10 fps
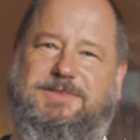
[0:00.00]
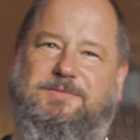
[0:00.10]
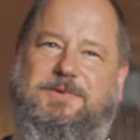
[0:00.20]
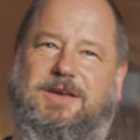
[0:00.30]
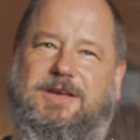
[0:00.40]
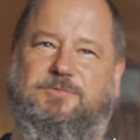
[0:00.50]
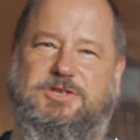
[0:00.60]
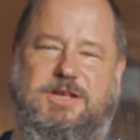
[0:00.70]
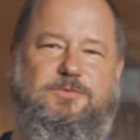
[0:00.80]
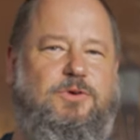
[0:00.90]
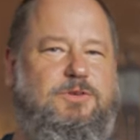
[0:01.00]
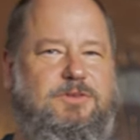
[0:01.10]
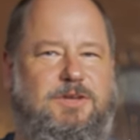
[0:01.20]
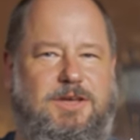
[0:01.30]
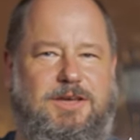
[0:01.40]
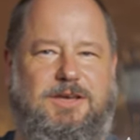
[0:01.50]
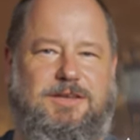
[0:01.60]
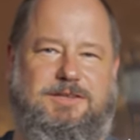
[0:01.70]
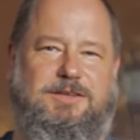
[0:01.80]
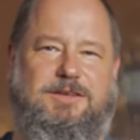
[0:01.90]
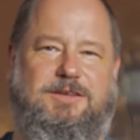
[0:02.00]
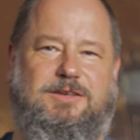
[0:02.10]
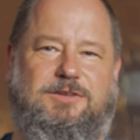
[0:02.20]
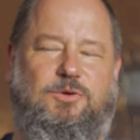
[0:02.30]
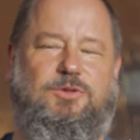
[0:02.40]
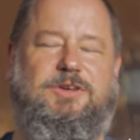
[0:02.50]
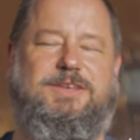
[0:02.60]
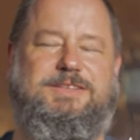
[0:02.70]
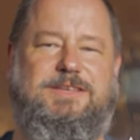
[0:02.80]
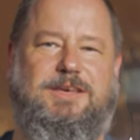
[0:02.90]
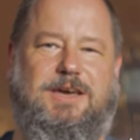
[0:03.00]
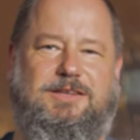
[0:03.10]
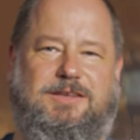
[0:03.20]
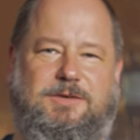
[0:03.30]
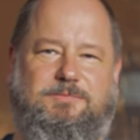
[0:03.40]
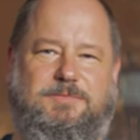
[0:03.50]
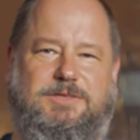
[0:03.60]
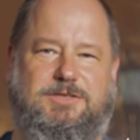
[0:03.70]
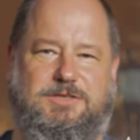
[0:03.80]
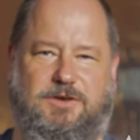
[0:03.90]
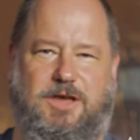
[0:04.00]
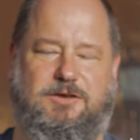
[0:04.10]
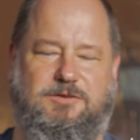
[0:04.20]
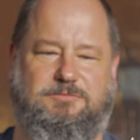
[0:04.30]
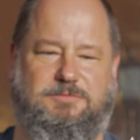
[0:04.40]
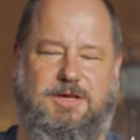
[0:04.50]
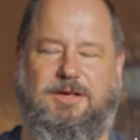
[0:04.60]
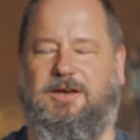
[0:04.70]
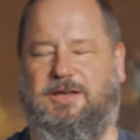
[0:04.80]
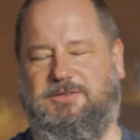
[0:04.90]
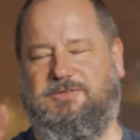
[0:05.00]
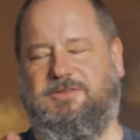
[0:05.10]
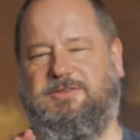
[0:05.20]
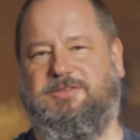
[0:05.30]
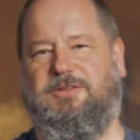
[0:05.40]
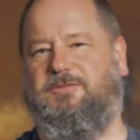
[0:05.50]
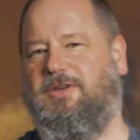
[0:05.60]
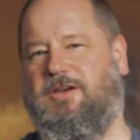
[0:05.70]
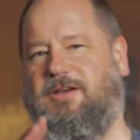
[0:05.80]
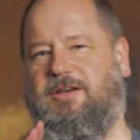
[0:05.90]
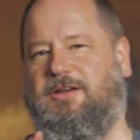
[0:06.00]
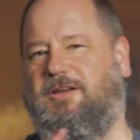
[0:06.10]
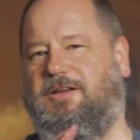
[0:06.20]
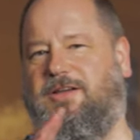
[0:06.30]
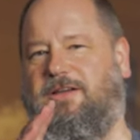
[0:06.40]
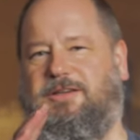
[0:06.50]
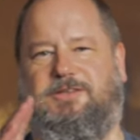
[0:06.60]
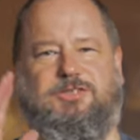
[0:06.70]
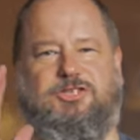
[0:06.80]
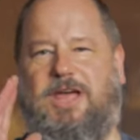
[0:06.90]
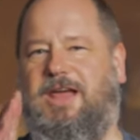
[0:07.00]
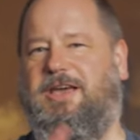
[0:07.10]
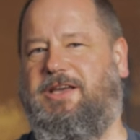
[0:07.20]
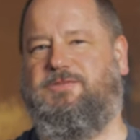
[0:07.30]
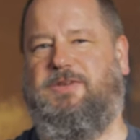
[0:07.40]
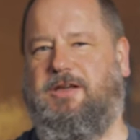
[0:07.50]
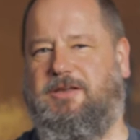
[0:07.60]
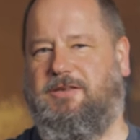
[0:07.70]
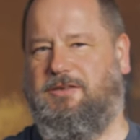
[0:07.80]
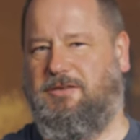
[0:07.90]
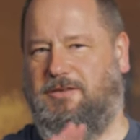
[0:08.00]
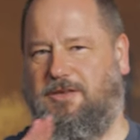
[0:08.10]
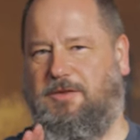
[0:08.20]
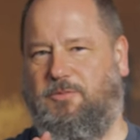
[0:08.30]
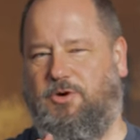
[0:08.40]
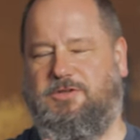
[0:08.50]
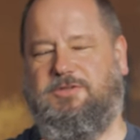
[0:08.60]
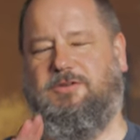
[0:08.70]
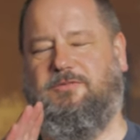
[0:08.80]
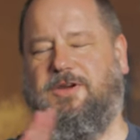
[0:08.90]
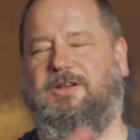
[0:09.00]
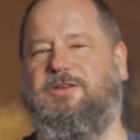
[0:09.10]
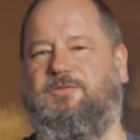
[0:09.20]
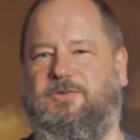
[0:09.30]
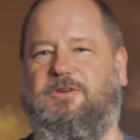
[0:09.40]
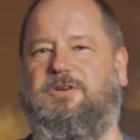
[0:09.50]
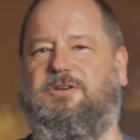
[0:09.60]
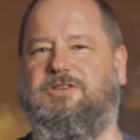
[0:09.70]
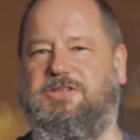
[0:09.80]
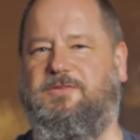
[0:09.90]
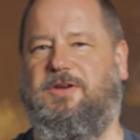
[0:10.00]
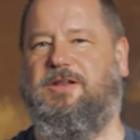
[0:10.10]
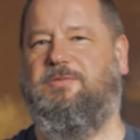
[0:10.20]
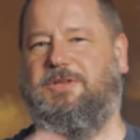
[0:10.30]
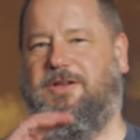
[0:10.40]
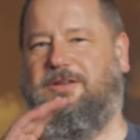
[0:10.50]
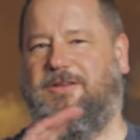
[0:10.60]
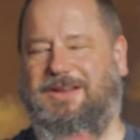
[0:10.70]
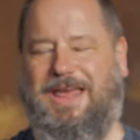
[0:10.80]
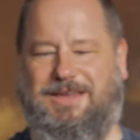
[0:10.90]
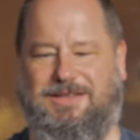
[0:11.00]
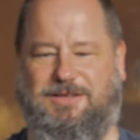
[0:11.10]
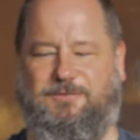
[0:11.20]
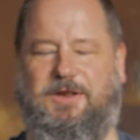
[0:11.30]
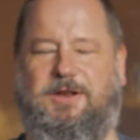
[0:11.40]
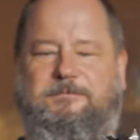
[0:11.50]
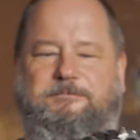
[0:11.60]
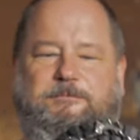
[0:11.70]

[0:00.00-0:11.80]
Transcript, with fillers: die mir im Schneefeld die nötige Sicherheit geben, dass ich da reinkomme. Also es ist jetzt nicht für äh, Steileisflanken gemacht, sondern wirklich für Schneefelder mit einem leichten Gefälle